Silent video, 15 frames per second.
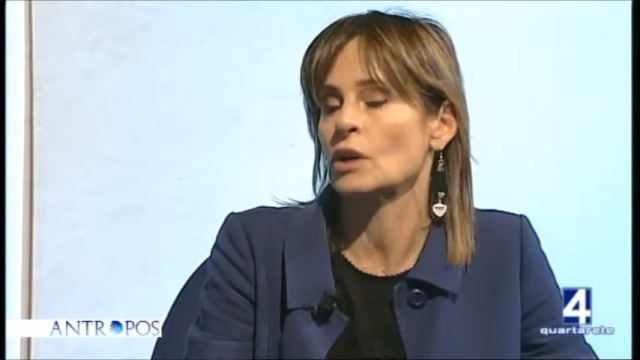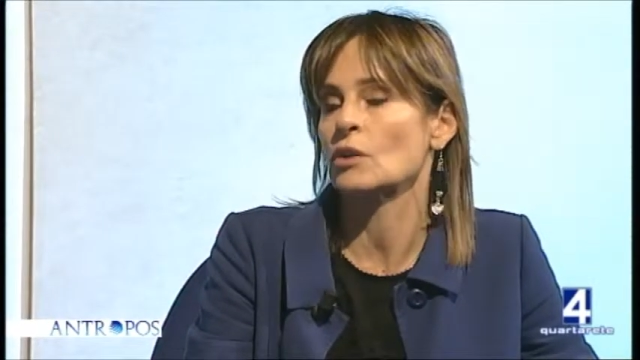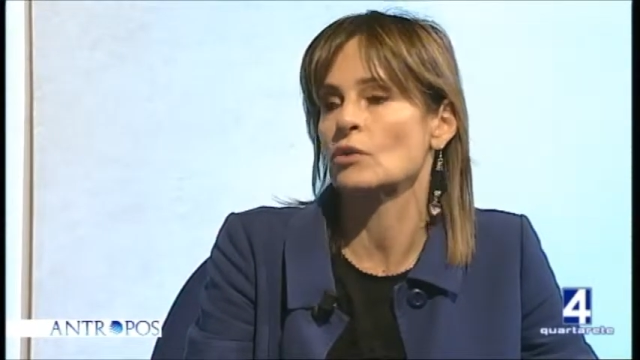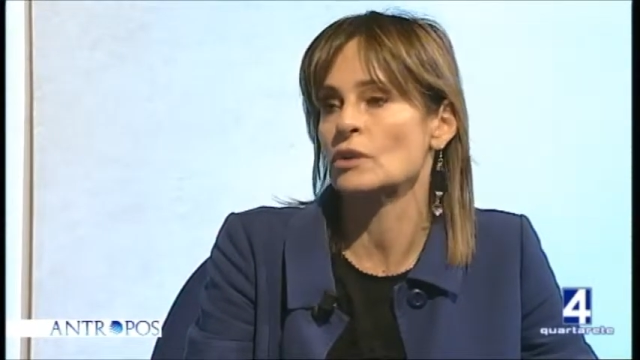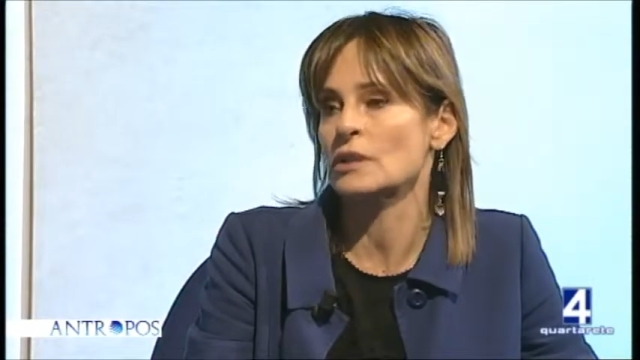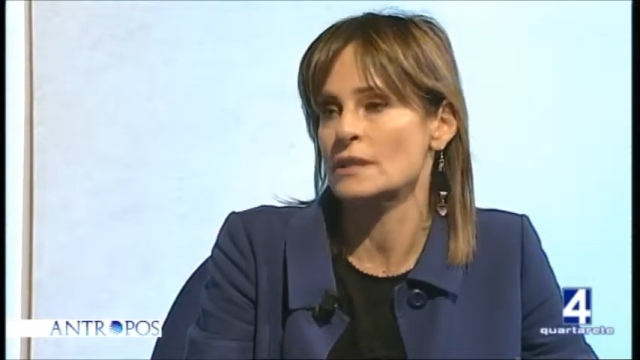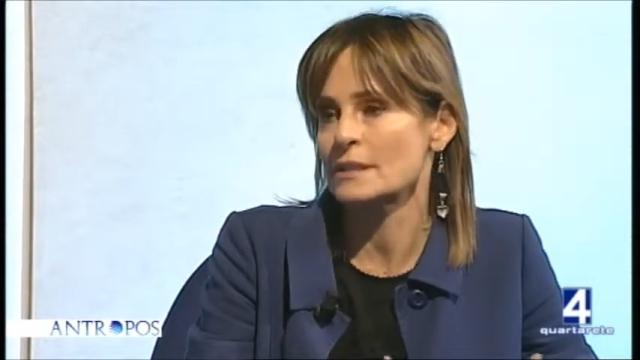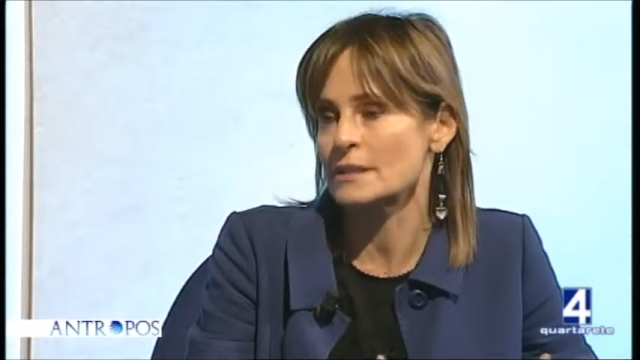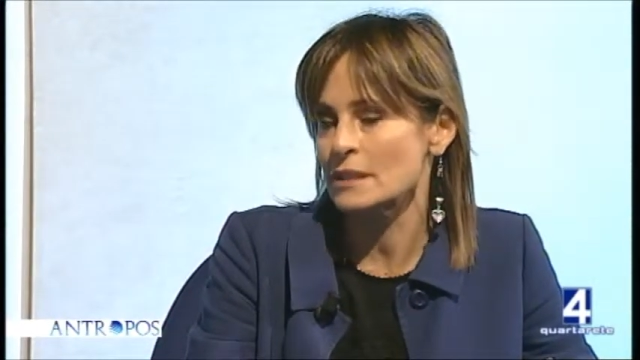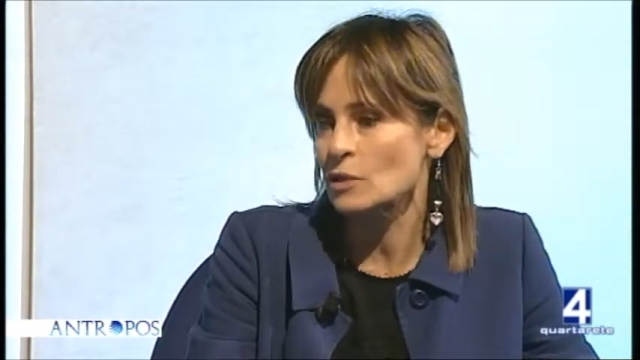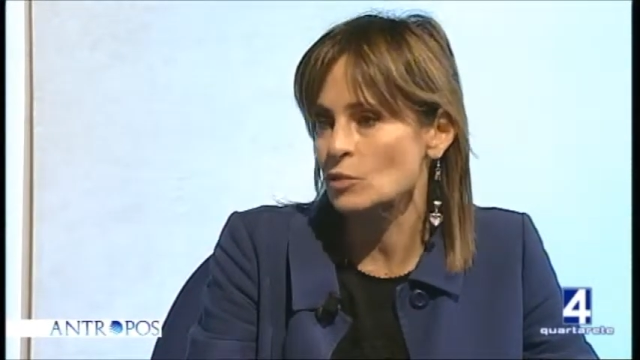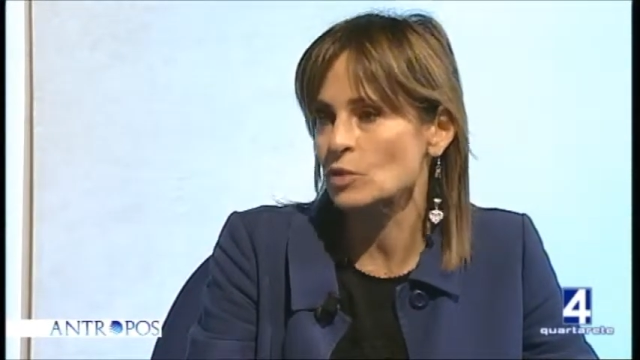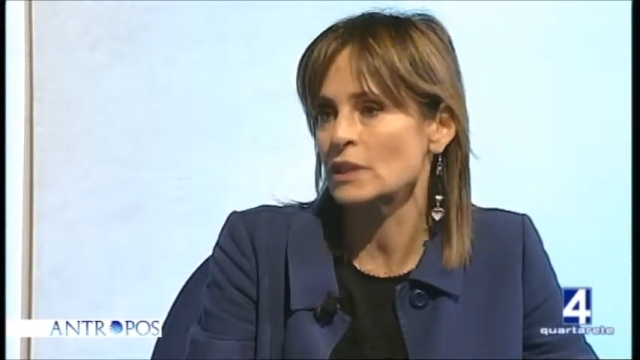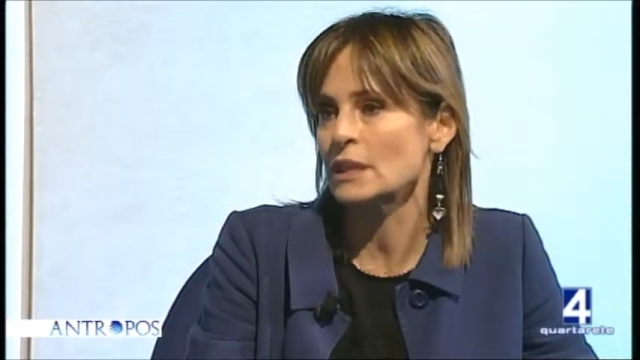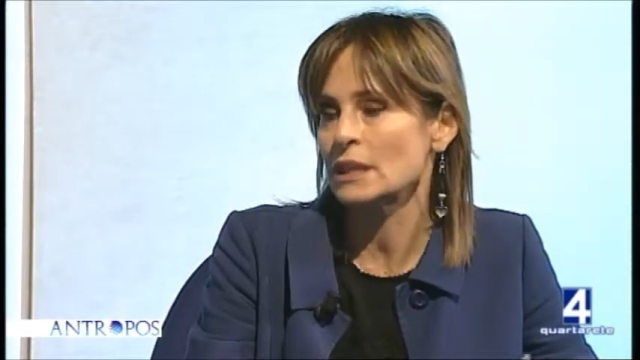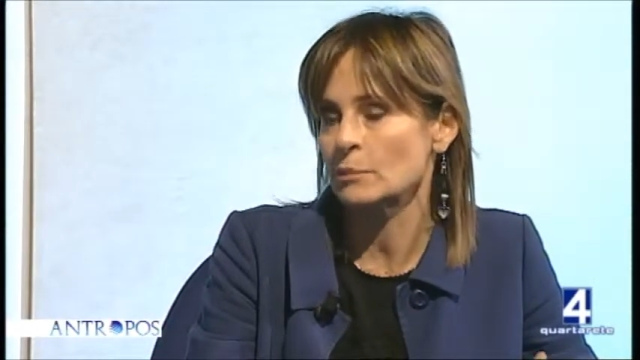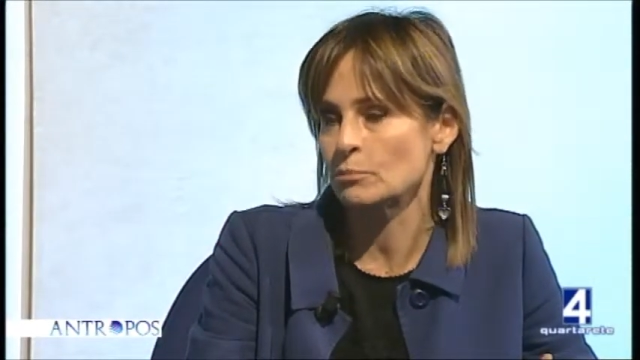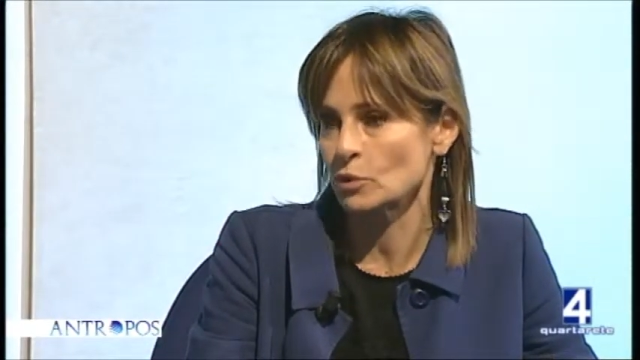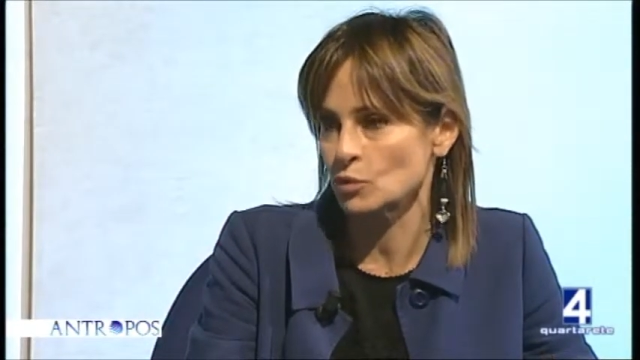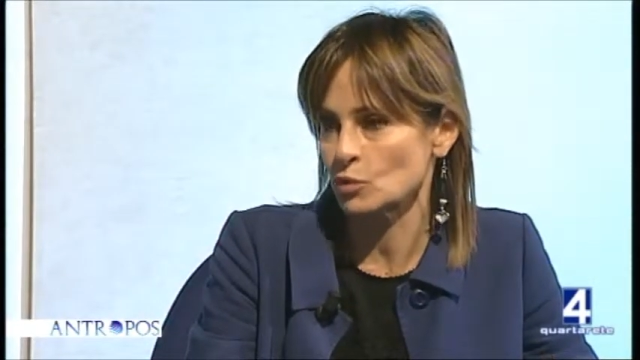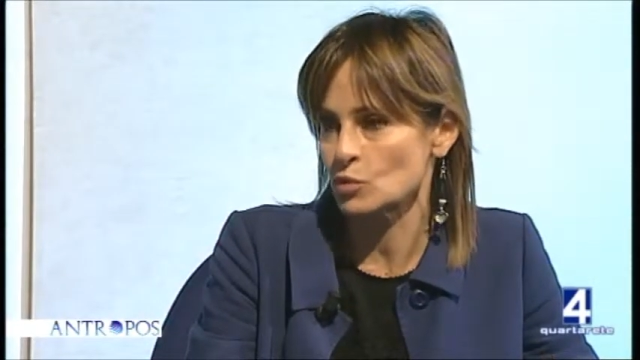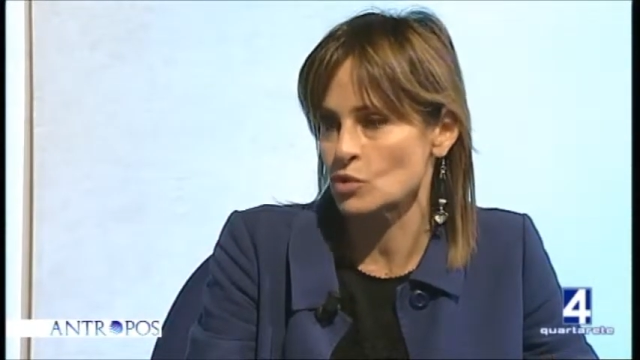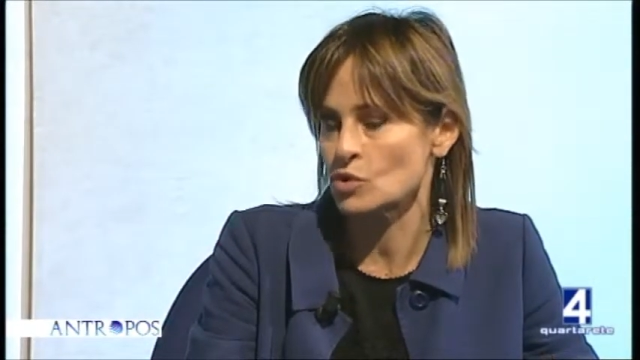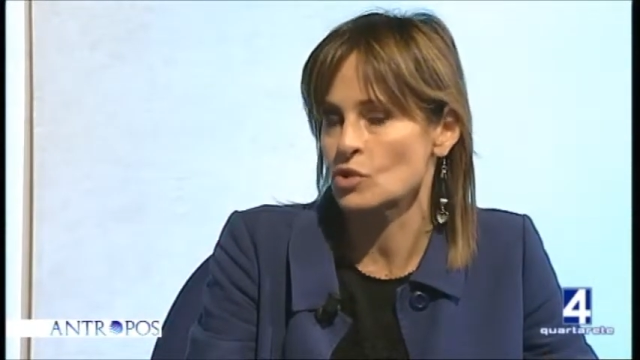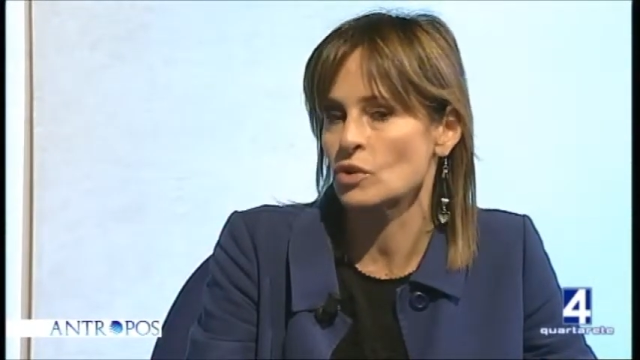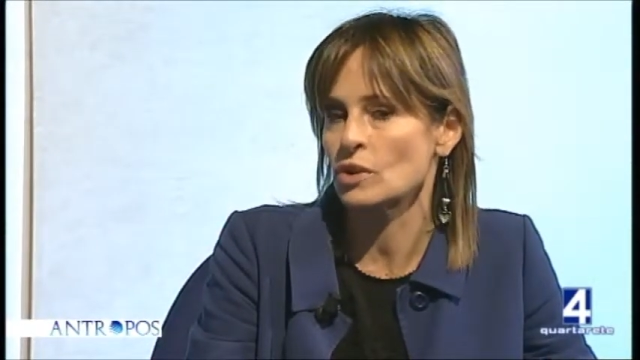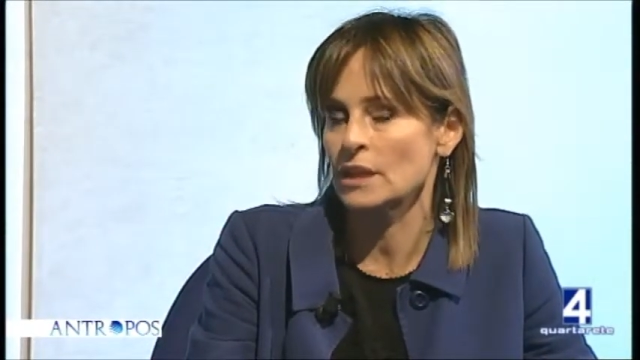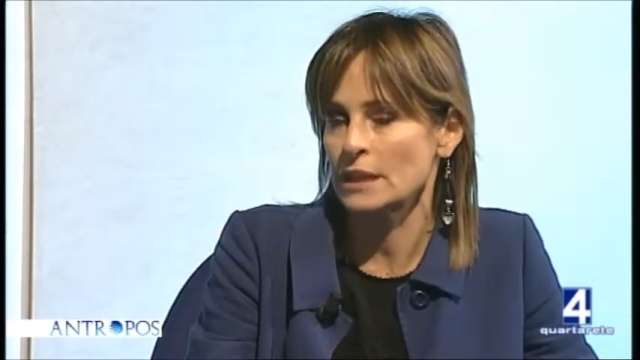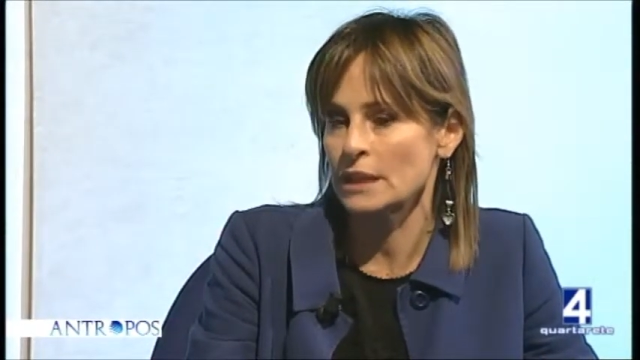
con residui della Accidenti. produzione